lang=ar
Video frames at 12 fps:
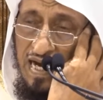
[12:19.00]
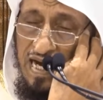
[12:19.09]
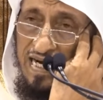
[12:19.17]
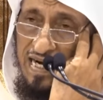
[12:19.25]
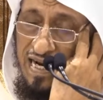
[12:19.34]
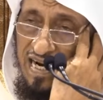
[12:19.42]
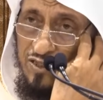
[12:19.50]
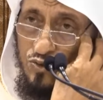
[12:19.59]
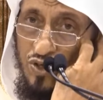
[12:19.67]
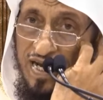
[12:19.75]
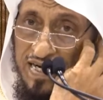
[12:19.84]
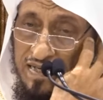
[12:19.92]
ان
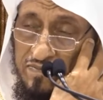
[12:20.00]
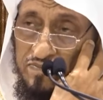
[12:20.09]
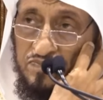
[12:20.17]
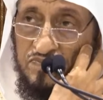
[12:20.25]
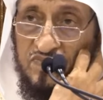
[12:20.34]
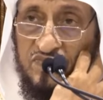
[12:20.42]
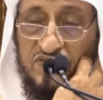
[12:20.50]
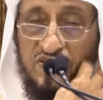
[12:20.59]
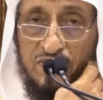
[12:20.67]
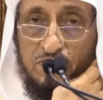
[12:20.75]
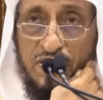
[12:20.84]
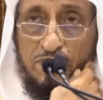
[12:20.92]
رجلا
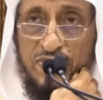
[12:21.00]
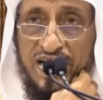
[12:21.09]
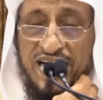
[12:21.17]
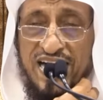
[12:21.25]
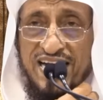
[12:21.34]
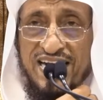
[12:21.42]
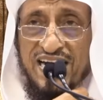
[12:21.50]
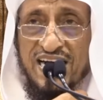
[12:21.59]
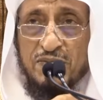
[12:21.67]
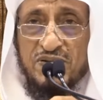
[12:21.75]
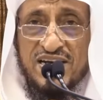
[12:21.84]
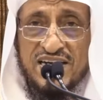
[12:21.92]
ممن كان
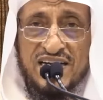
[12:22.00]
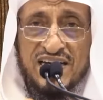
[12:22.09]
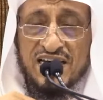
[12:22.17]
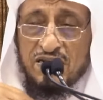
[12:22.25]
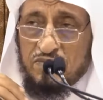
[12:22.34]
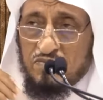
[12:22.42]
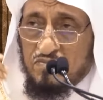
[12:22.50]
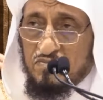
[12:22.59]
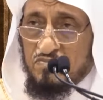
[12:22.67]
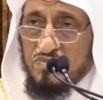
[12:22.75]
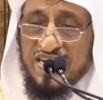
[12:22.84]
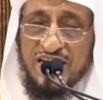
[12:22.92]
قبلنا
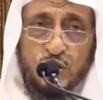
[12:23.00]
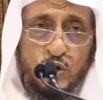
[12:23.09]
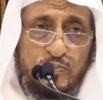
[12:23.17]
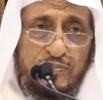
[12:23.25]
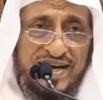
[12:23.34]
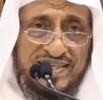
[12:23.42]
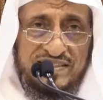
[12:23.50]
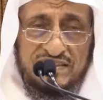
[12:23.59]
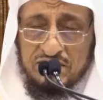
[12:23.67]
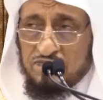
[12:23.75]
من العباد